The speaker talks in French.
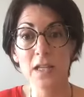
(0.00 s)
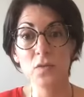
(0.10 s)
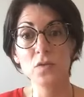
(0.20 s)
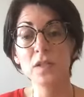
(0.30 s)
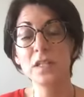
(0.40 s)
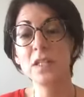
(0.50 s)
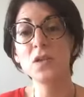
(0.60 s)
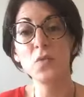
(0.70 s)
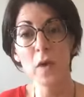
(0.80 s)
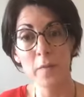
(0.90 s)
Donc si
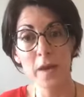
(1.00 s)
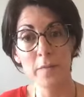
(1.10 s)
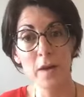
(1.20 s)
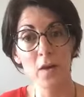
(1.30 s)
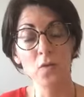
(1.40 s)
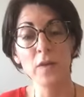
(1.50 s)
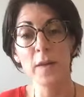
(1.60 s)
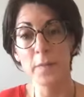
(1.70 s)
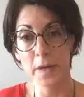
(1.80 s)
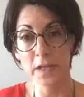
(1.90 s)
soi-même on
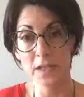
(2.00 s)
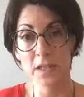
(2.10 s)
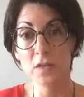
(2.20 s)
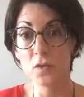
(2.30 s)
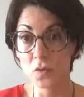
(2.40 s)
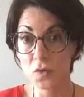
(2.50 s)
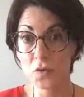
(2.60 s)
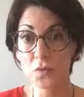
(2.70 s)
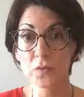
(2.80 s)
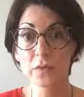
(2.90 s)
n'a pas cette
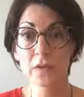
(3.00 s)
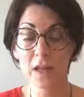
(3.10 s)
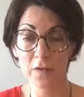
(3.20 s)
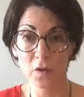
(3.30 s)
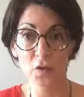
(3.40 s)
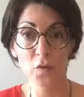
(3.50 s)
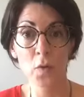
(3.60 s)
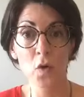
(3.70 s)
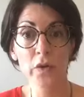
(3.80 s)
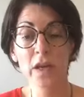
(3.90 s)
notion très
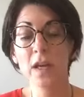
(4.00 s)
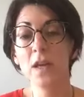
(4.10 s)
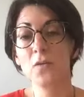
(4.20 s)
fortement ancrée,